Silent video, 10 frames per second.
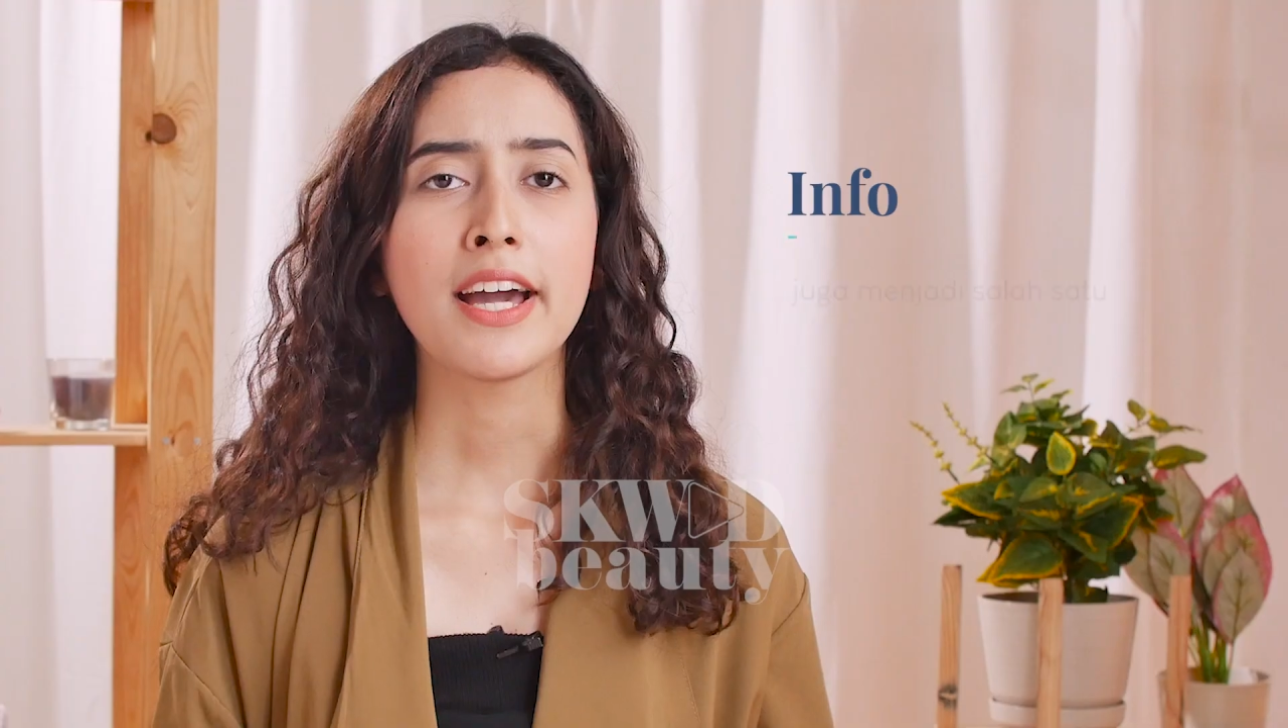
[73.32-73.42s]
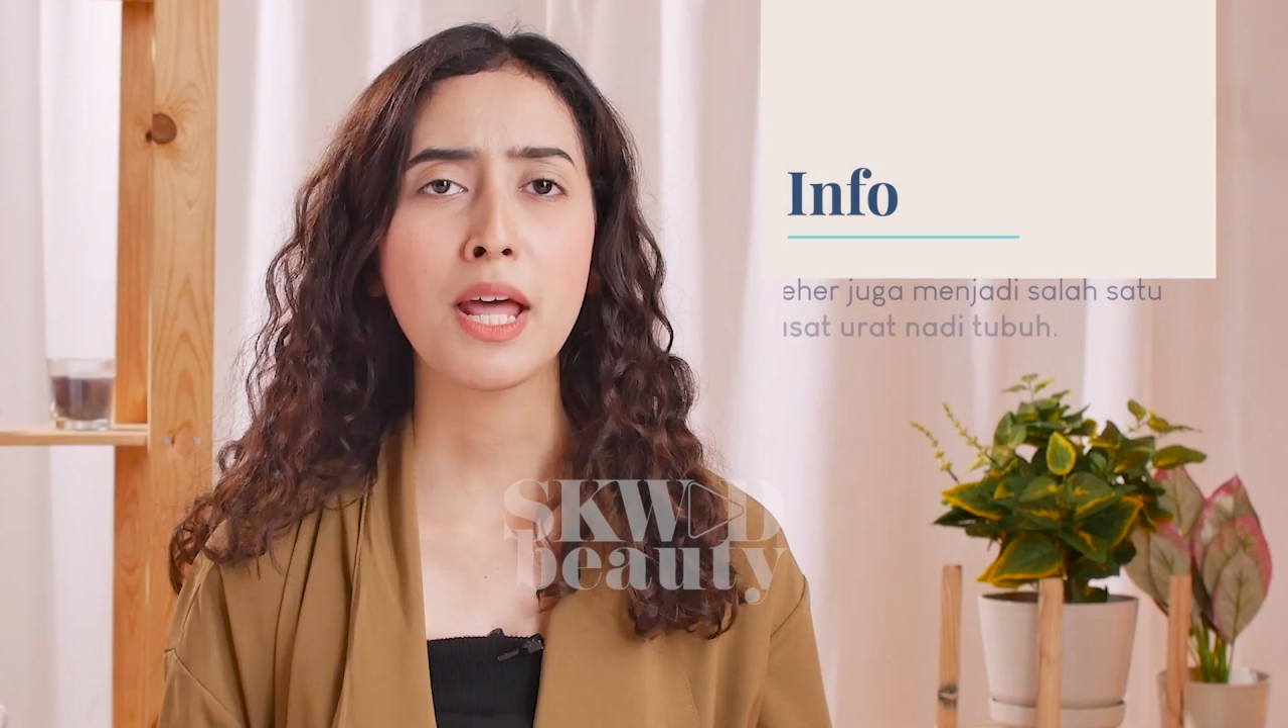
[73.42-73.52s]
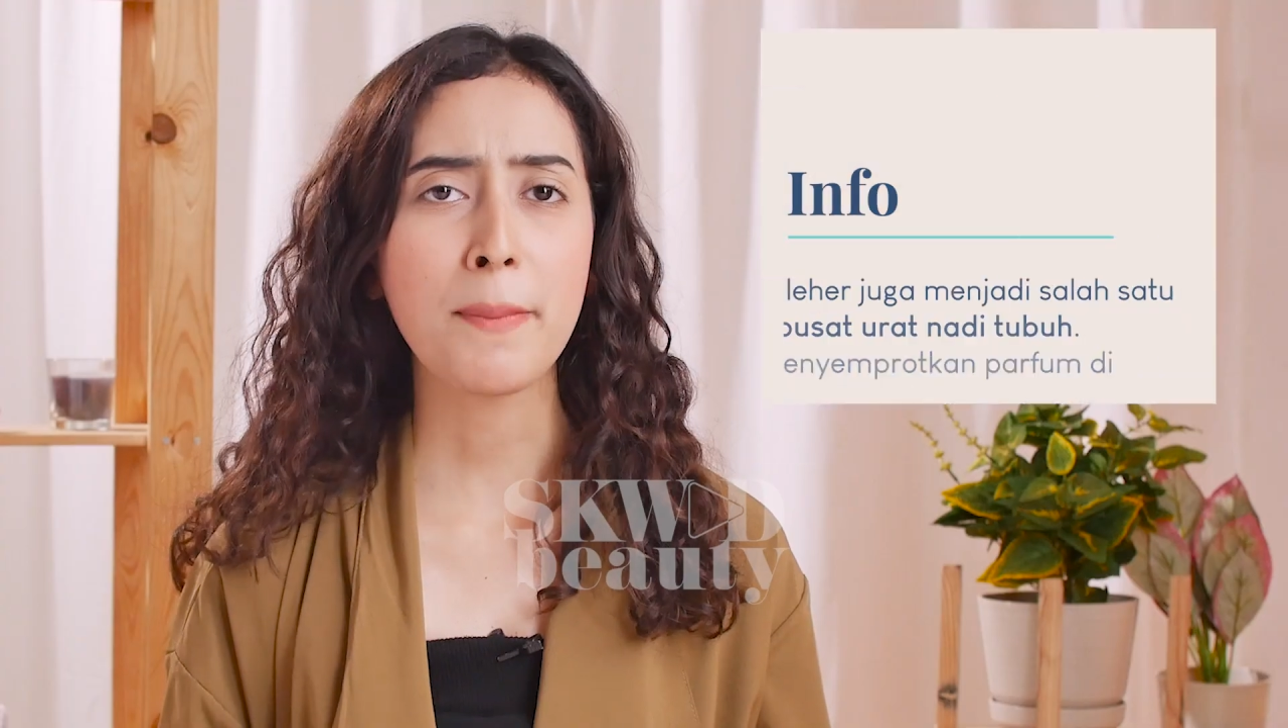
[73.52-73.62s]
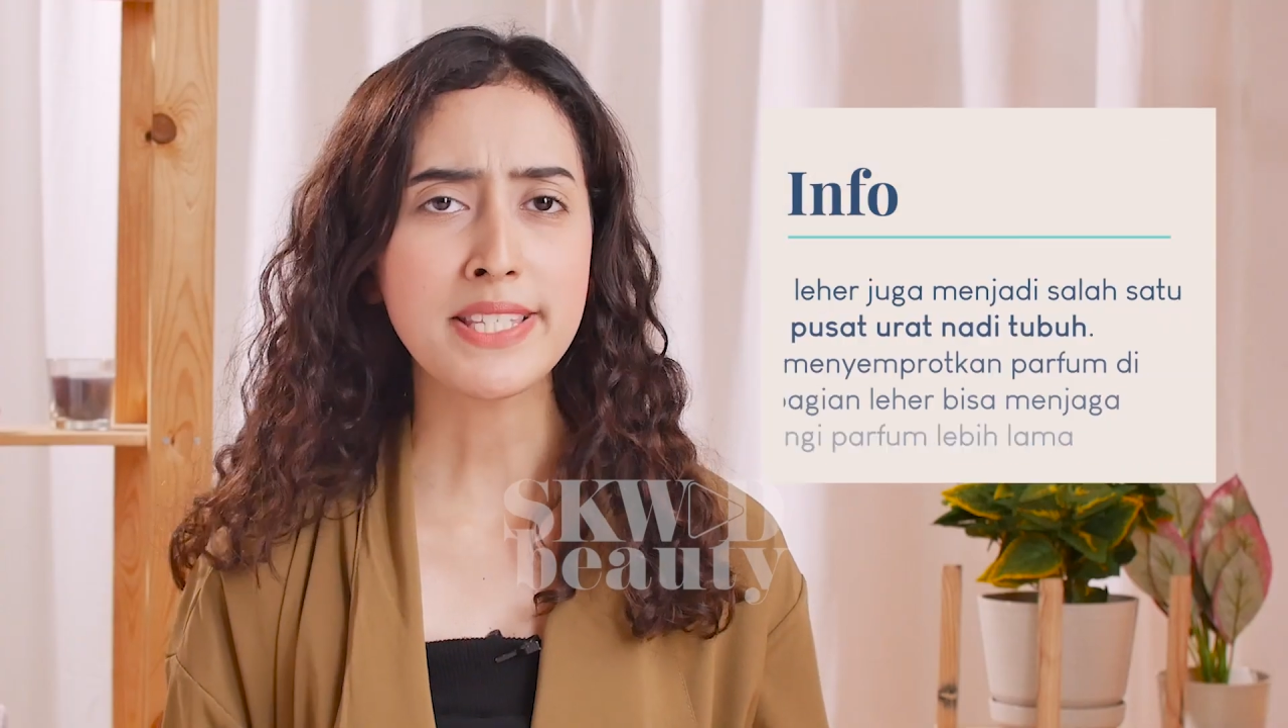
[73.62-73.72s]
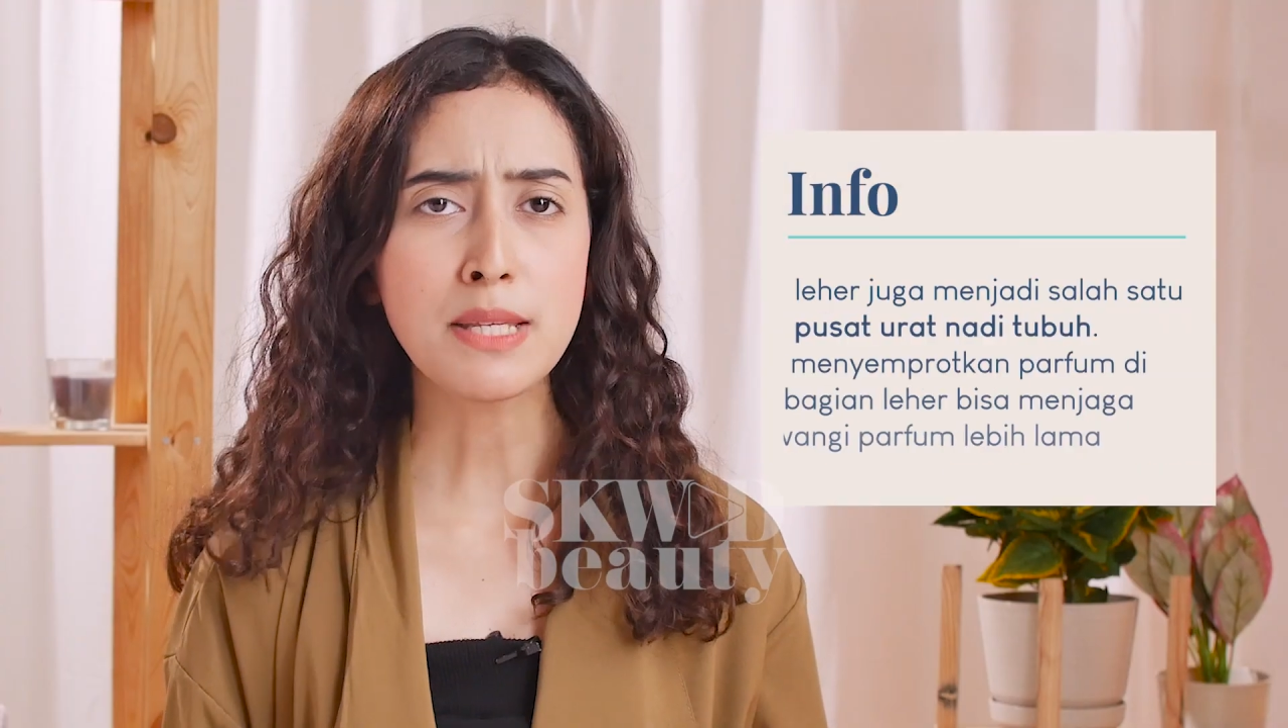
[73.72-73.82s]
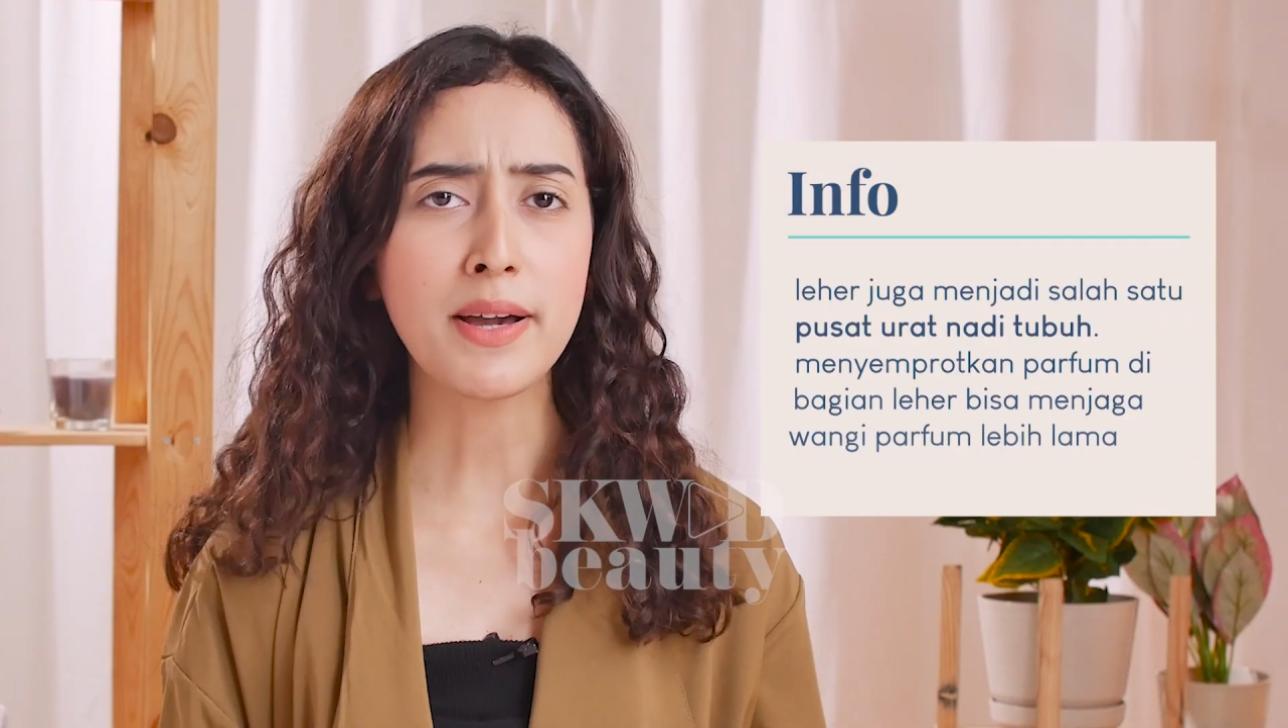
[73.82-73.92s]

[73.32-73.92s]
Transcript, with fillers: Kenapa sih